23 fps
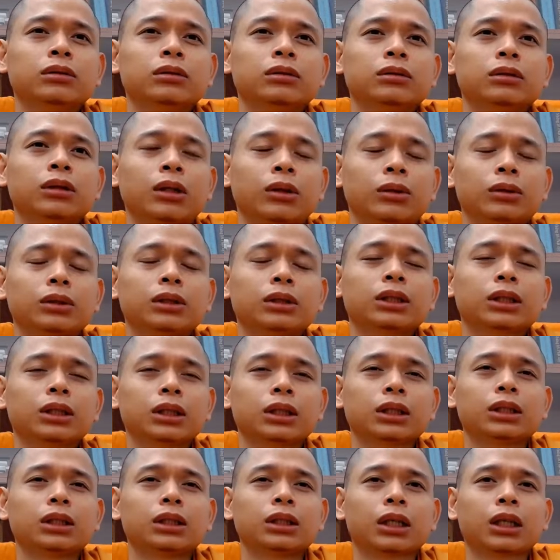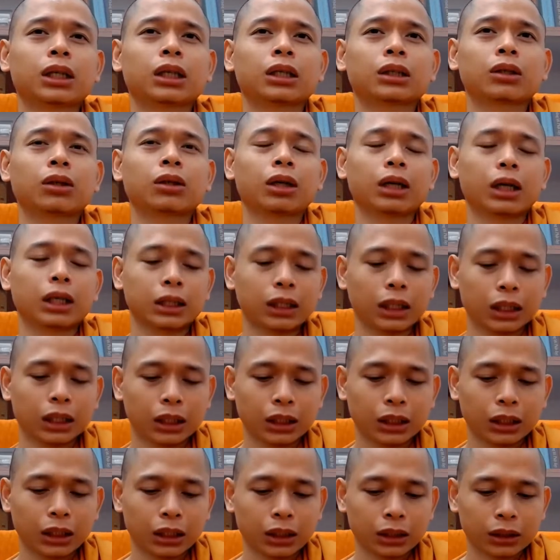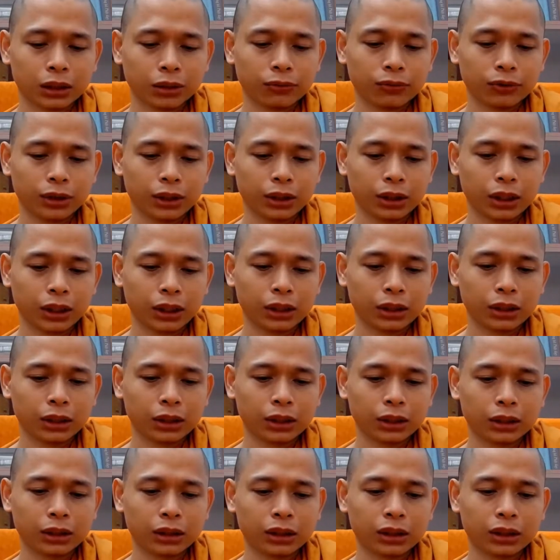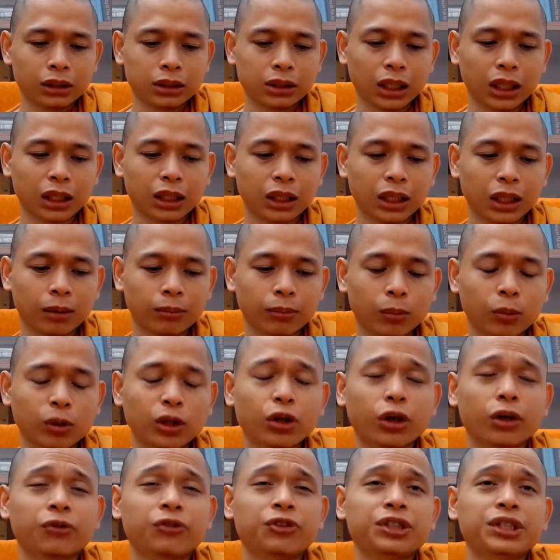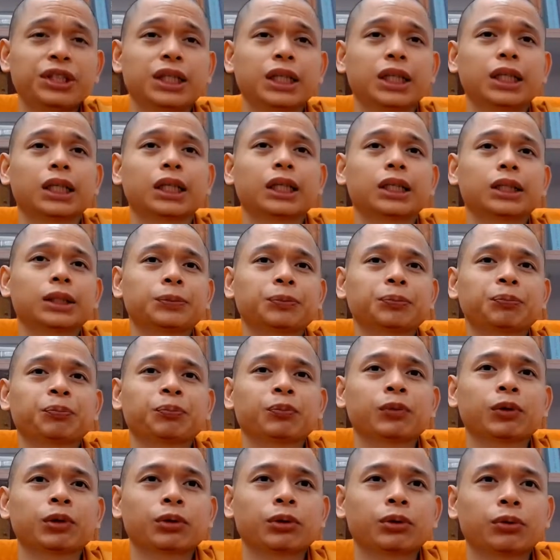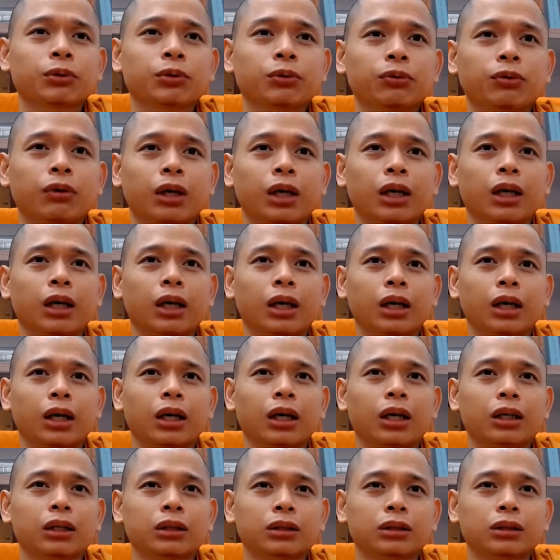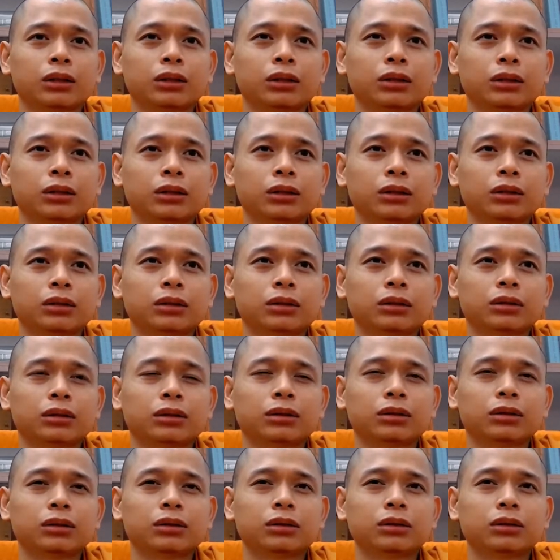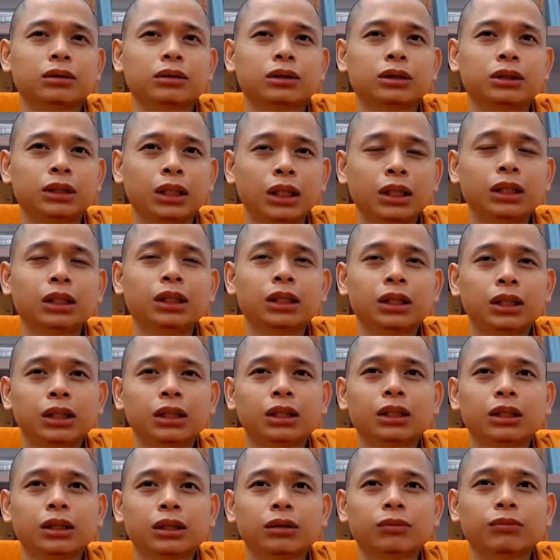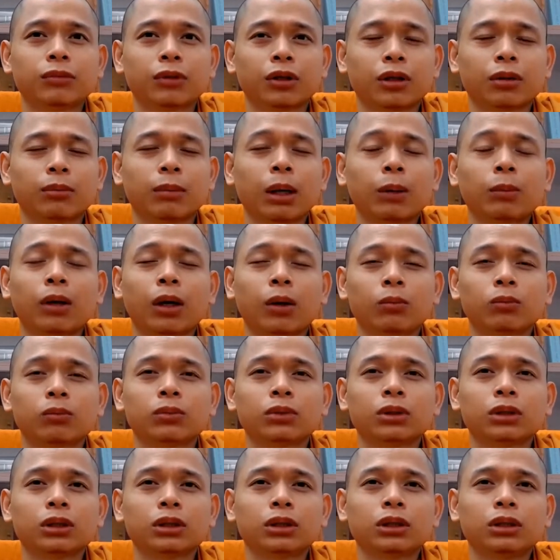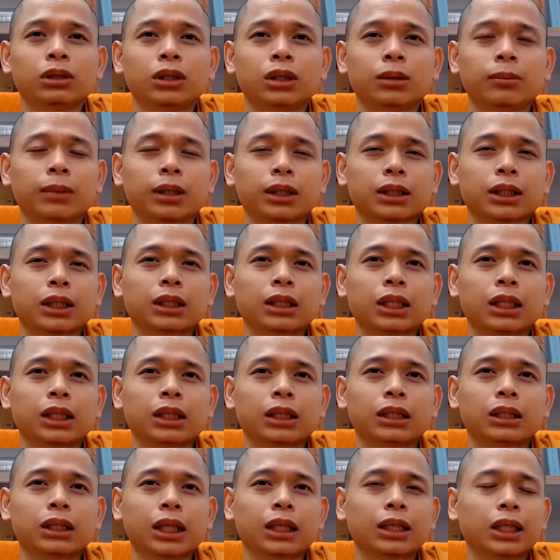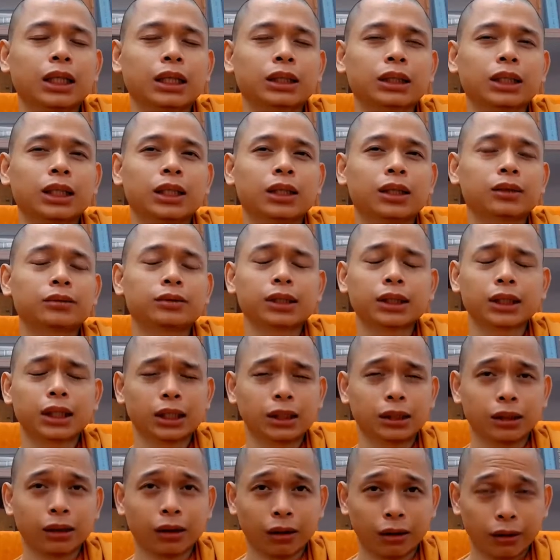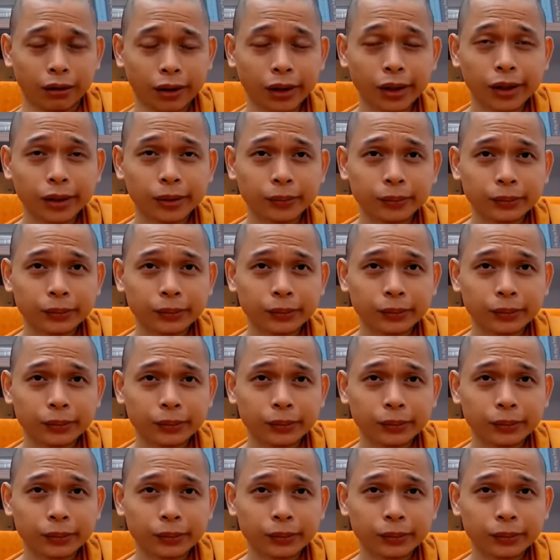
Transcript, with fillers: nói thì là có khả năng là cái vị này sanh làm một cái loài phi nhân và sinh và báo mộng nhưng mà cái này khả năng này nó rất là nhỏ